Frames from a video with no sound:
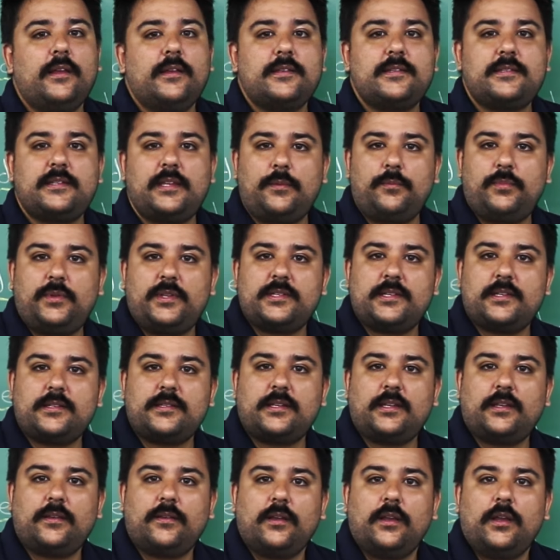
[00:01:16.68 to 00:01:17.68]
Simples
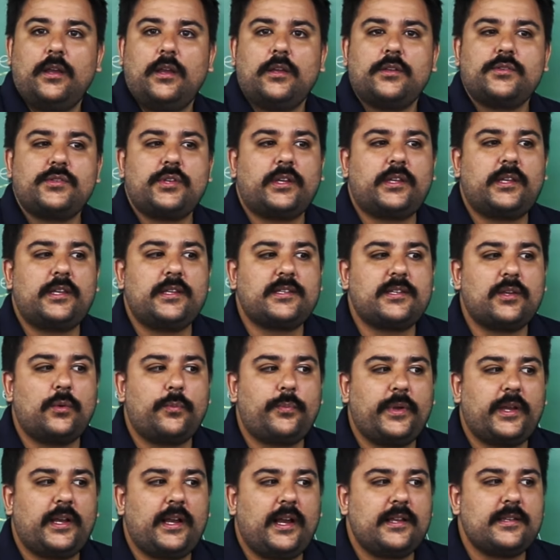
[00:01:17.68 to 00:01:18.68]
assim. Só que se eu
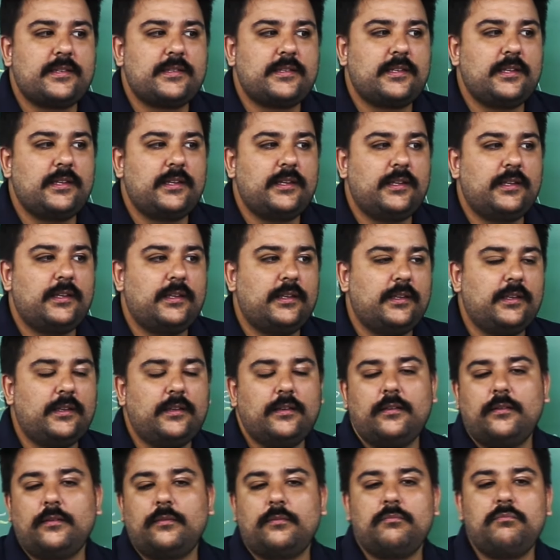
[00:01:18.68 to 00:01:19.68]

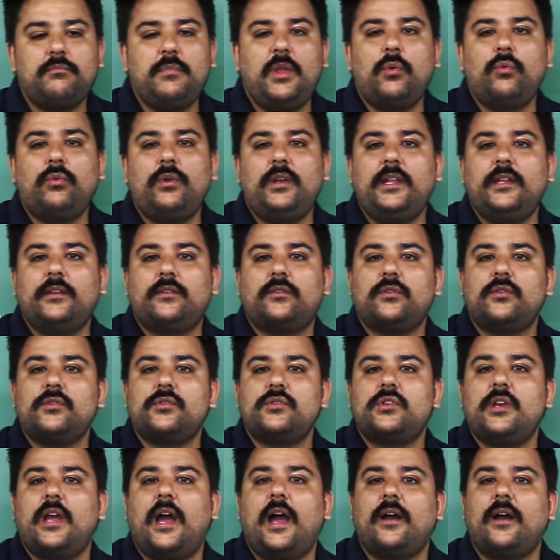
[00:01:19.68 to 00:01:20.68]
pegasse mil litros de